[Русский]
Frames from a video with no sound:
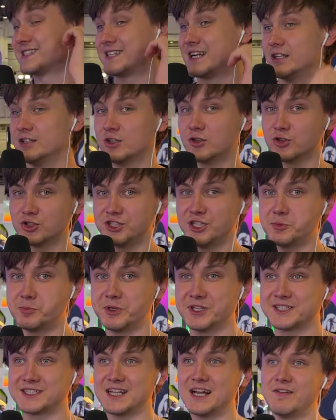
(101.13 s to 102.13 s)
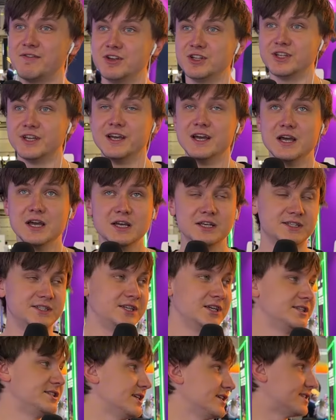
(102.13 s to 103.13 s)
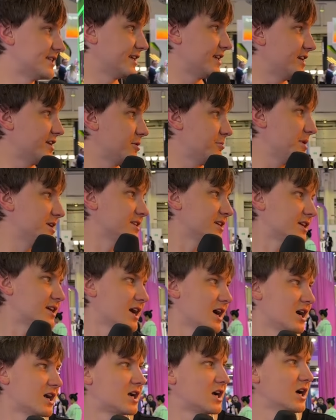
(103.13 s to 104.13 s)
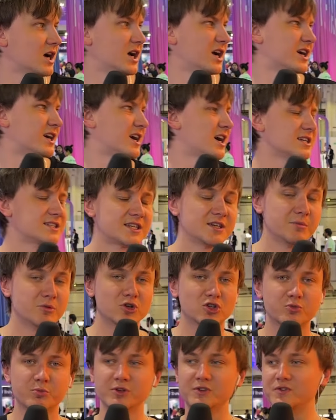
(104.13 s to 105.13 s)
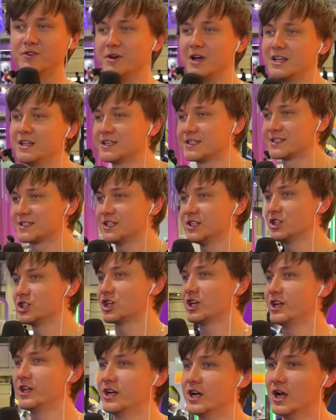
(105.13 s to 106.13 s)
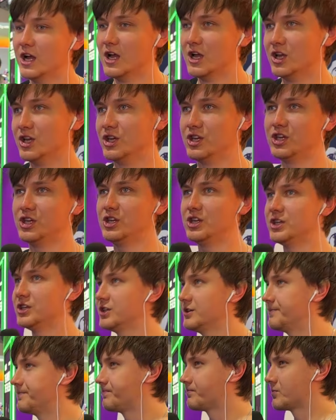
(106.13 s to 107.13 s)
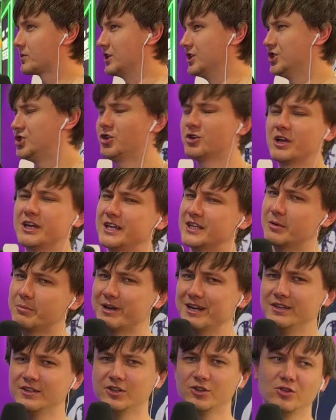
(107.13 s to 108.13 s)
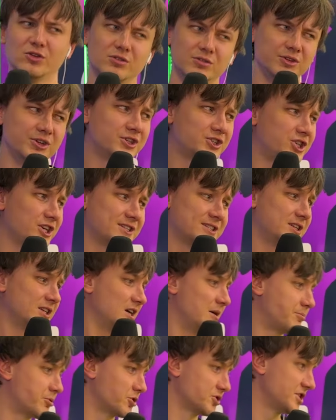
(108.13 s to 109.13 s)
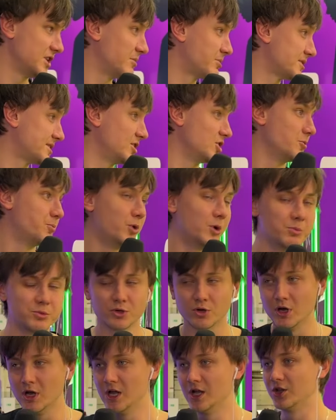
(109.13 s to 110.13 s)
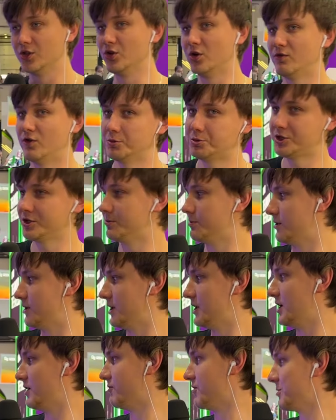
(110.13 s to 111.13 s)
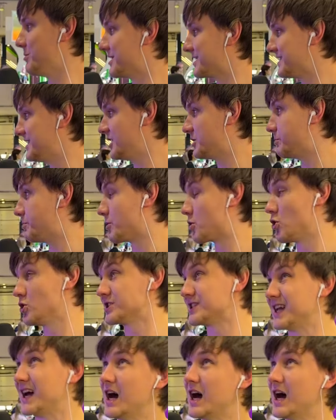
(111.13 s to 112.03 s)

страны тоже здесь представлены. Здесь есть такие ребята, как э, Хаски, может быть, вы о них слышали. И еще какие-то бренды, но их, честно, я просто-напросто не помню. Но, в общем, выбор здесь просто